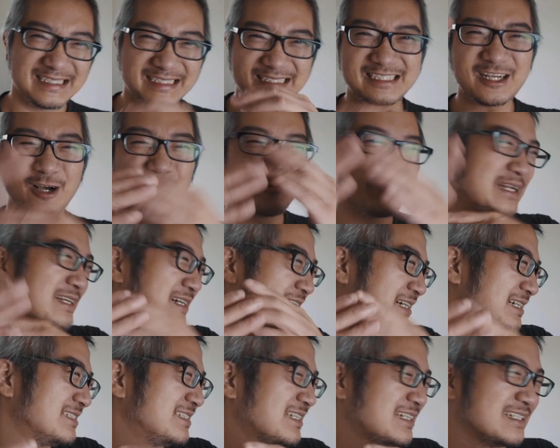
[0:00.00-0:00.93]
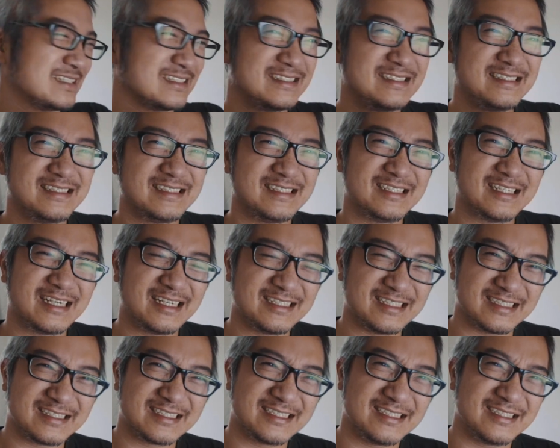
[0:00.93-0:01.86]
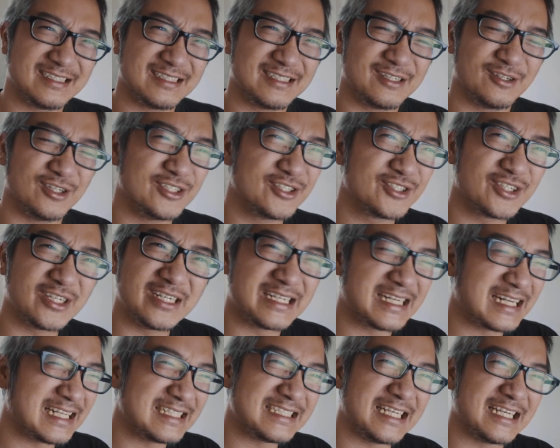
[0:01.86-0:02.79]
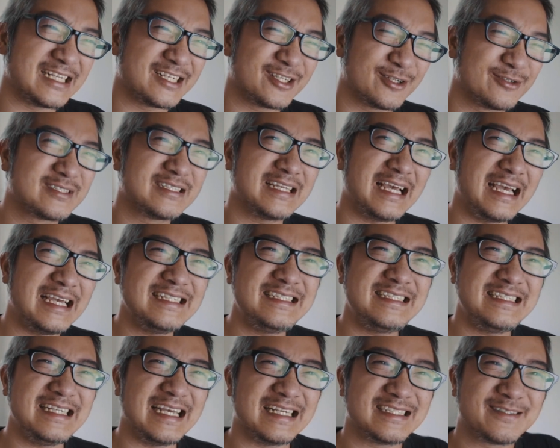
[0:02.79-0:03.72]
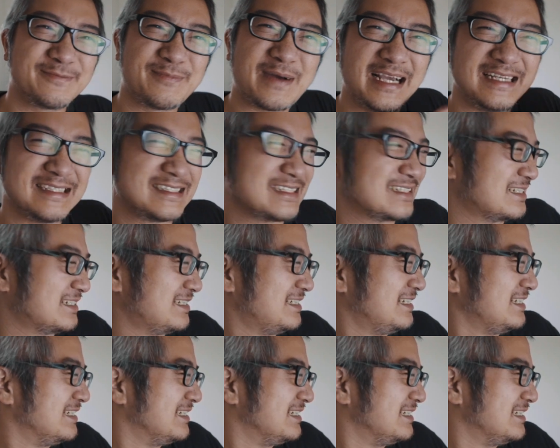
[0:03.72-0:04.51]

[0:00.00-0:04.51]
照片的合成。或者是伦敦的那些都是 a 七 s 拍摄，